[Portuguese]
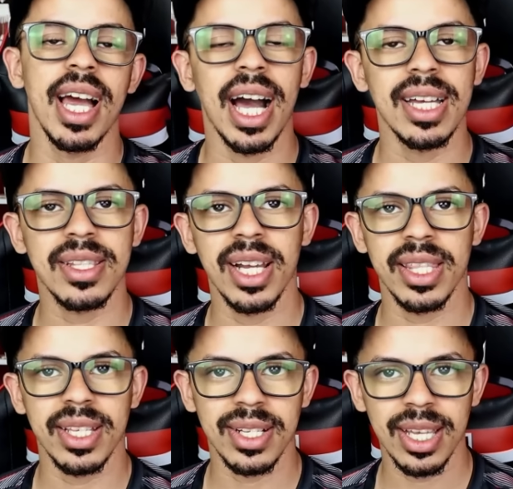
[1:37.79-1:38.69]

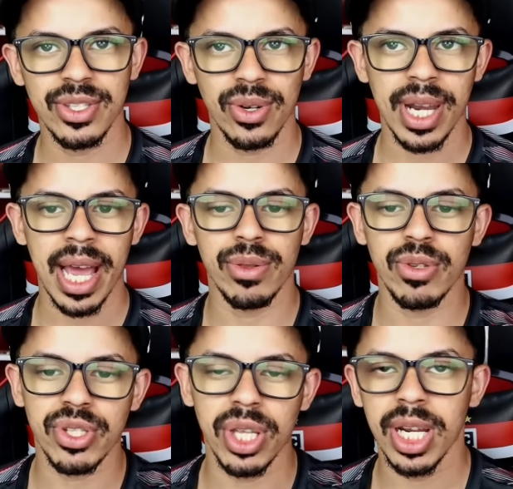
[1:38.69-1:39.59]
Atletas
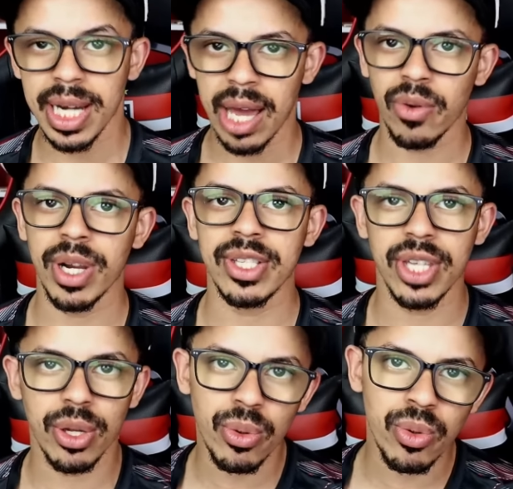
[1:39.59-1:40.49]
lesionados treinaram na
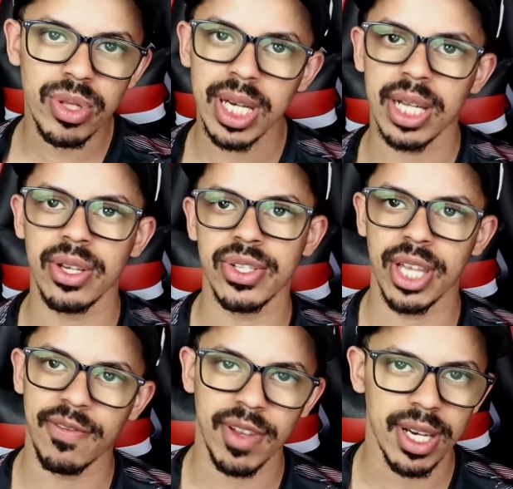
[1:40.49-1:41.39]
segunda e na
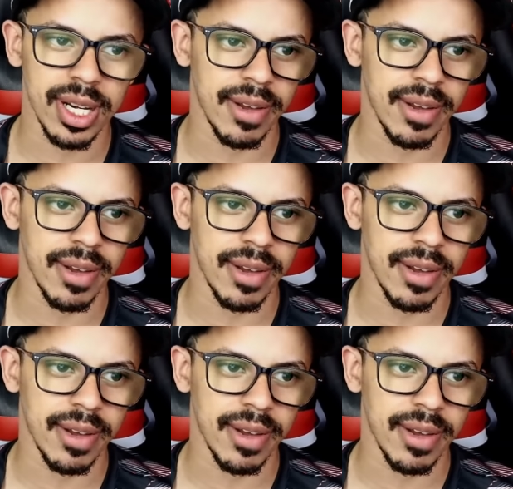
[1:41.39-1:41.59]
terça-feira,